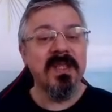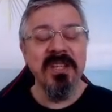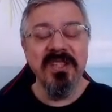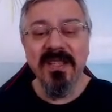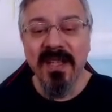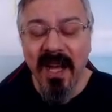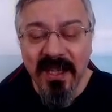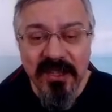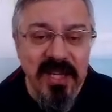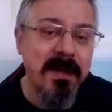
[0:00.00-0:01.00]
İşte
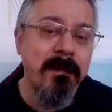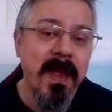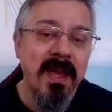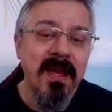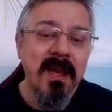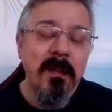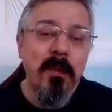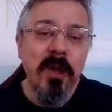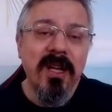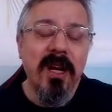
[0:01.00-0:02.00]
sadece
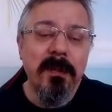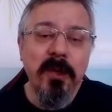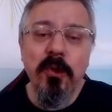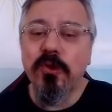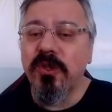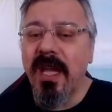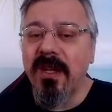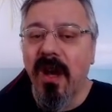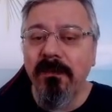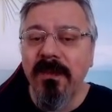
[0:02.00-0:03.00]
Böyle kaba gözüken
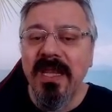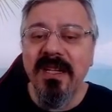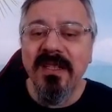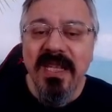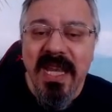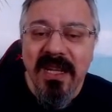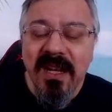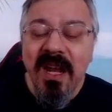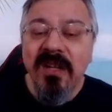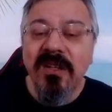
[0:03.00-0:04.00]
hamleleri
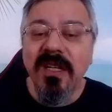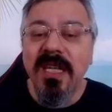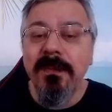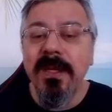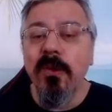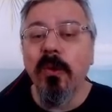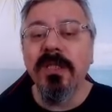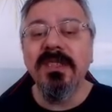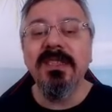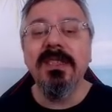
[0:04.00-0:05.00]
değil, rakibin
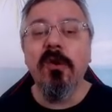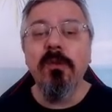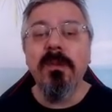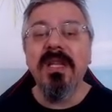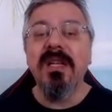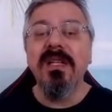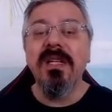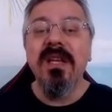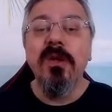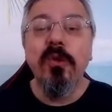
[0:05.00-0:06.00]
olası
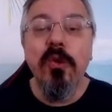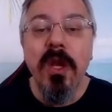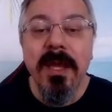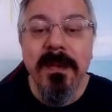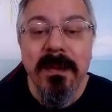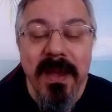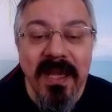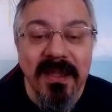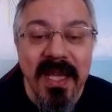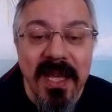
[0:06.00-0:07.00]
savunmalarını
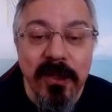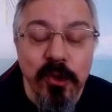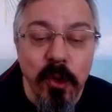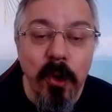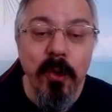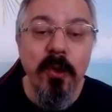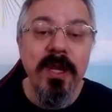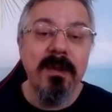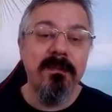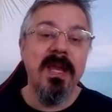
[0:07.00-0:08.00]
görebilmek de çok
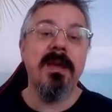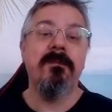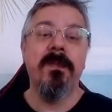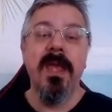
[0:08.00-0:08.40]
önemli.